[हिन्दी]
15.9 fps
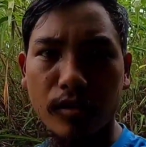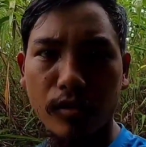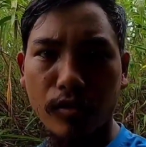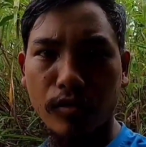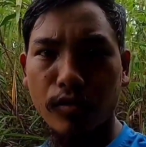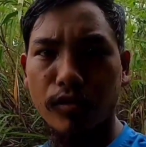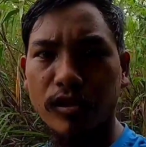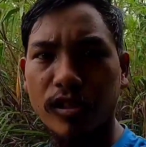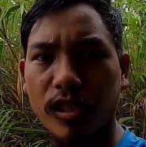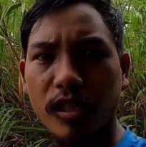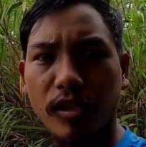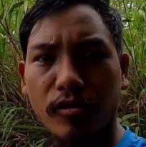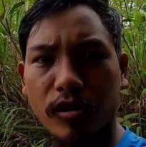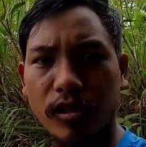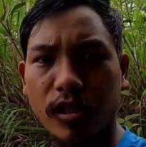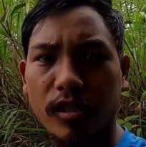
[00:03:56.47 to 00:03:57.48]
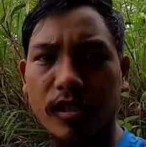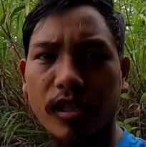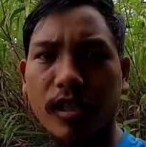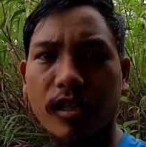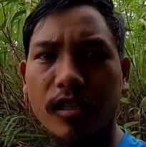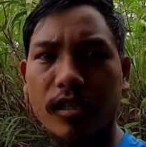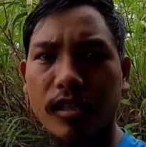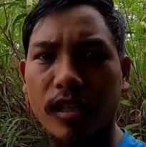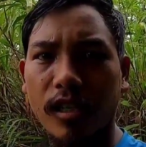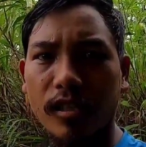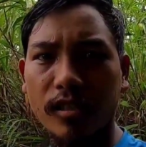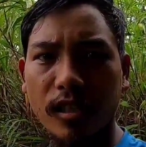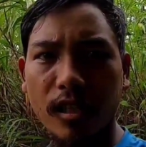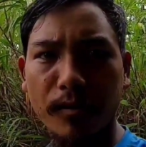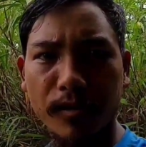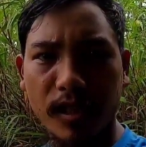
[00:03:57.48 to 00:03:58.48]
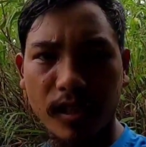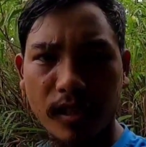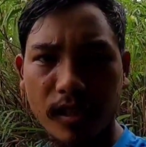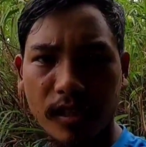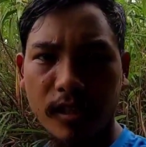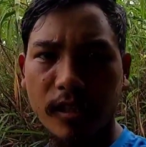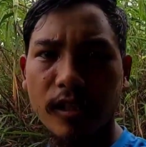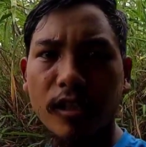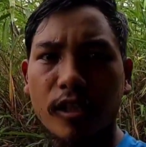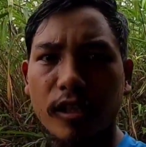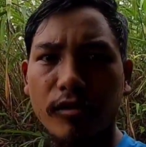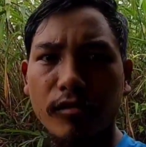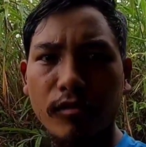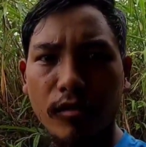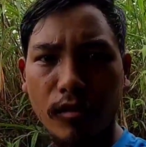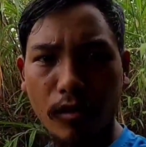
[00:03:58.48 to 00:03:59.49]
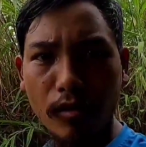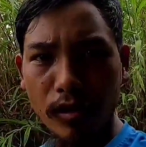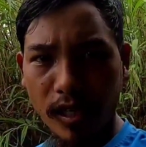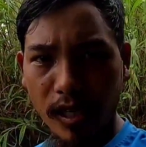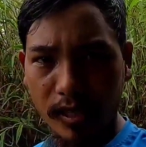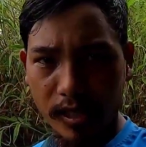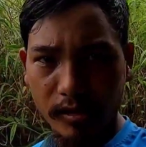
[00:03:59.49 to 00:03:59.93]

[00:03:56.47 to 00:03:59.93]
तो चलिए उसे जानता है कि आज का लमजई क्यों और